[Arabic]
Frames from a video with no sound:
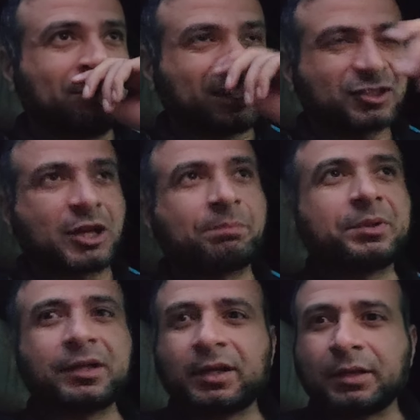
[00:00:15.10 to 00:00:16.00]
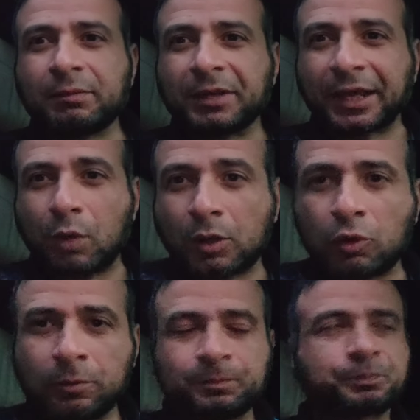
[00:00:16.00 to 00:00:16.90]
مره شاب من
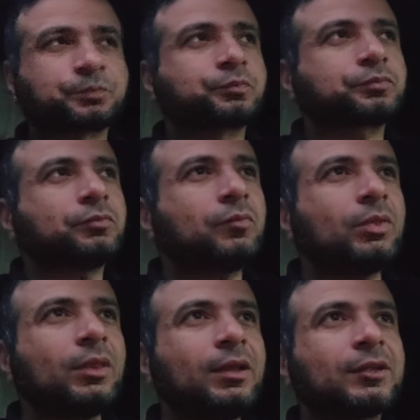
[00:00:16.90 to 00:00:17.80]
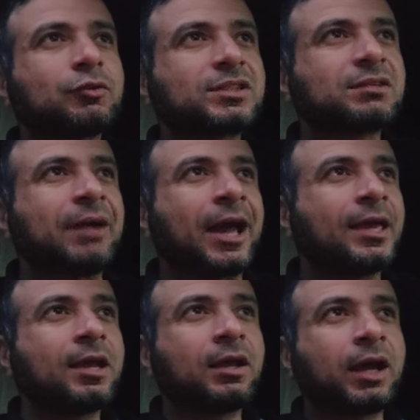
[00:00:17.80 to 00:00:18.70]
اخوانكم اتواصل
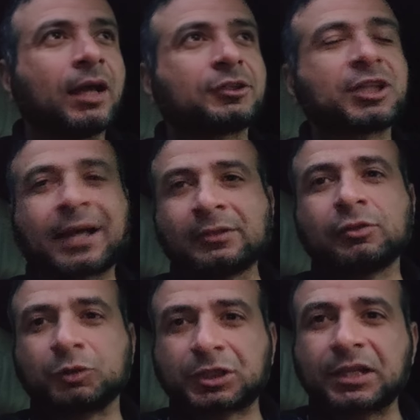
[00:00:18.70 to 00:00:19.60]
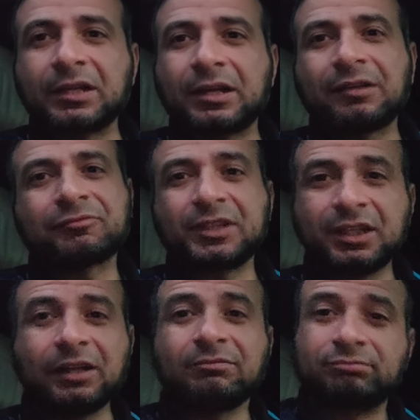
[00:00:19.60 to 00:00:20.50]
معايا علشان عنده مشكله
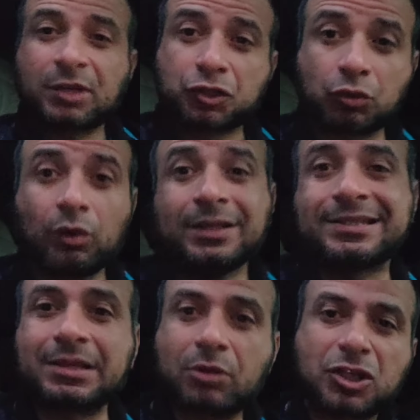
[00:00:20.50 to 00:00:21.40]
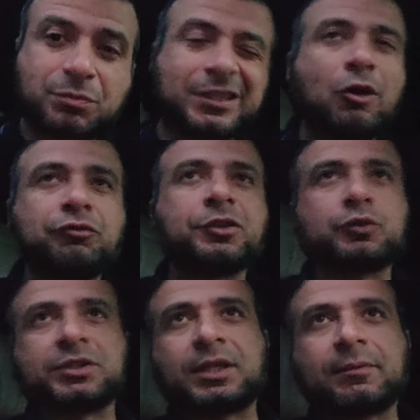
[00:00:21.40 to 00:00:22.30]
في مشروع الزواج بتاعه في
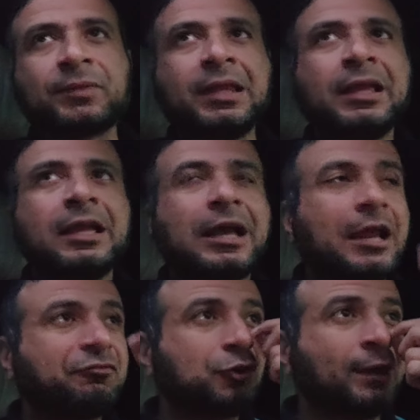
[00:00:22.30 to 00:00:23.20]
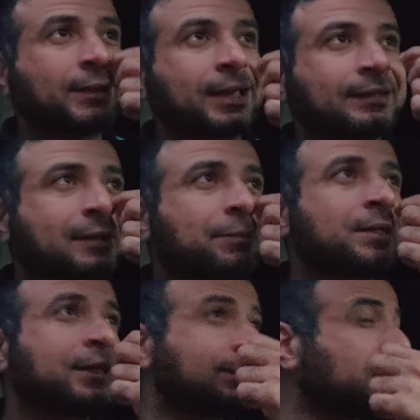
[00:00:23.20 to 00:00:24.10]
روسيا قال في واحده كانت
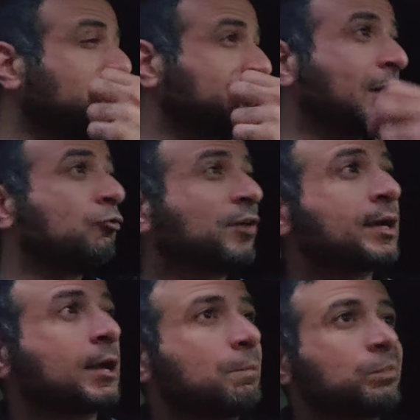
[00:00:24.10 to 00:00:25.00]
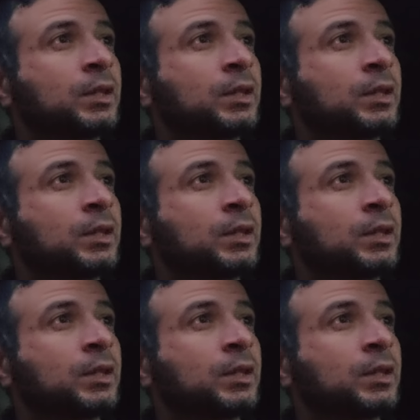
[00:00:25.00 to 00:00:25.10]
عجباني جدا وبتاع وفجاه